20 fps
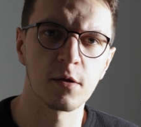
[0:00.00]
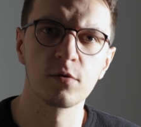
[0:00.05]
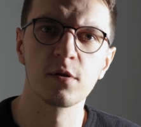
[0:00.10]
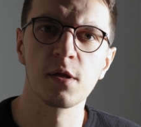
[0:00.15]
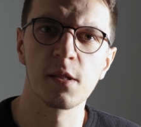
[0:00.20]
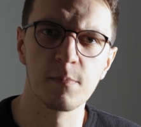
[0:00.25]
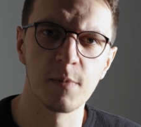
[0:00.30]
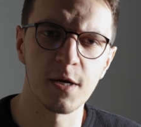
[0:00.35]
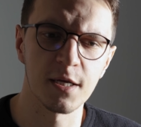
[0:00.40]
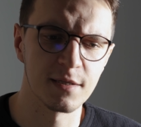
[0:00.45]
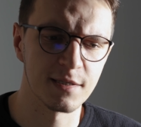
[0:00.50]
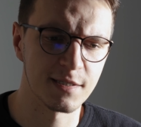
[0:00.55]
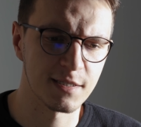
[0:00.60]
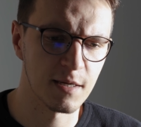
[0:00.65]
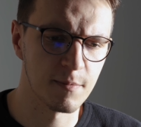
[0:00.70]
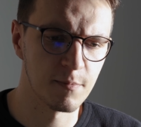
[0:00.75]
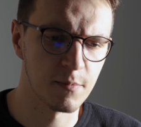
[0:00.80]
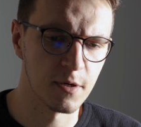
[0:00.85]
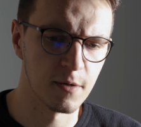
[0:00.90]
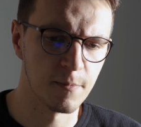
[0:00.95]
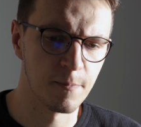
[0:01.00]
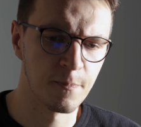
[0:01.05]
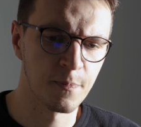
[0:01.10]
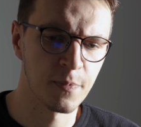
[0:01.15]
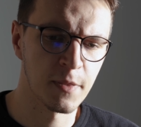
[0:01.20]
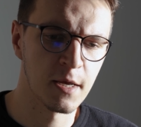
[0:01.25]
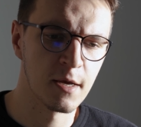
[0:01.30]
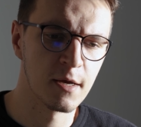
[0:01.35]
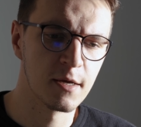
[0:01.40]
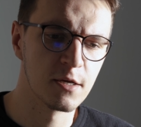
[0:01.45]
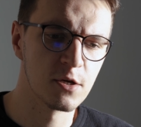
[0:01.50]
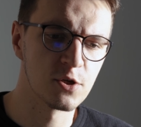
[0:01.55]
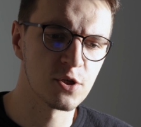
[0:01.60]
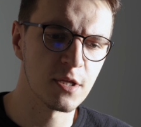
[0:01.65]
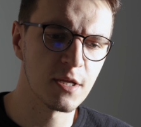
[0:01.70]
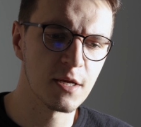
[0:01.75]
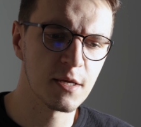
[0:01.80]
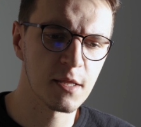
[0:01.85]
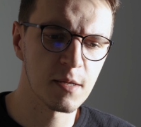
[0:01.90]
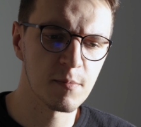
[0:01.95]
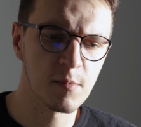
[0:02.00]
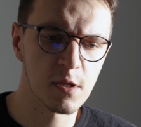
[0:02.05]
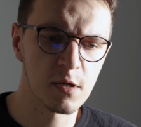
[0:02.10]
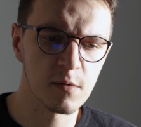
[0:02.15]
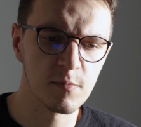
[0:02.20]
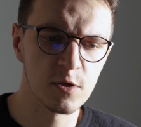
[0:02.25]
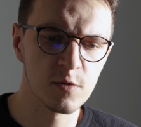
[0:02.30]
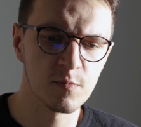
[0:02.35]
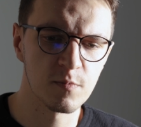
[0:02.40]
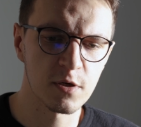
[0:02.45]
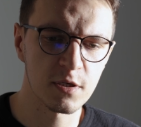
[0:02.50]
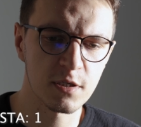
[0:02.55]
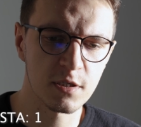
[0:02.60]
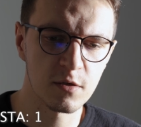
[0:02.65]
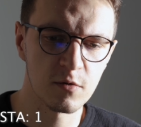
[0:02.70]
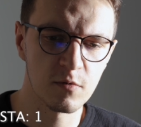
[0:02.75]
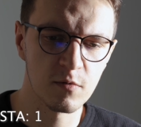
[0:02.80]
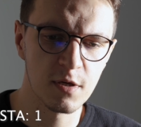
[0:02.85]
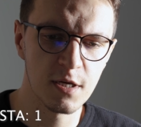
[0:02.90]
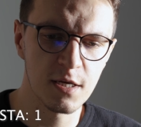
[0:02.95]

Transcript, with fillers: skąd jest brany stempel. Jeżeli chcemy zrobić prostą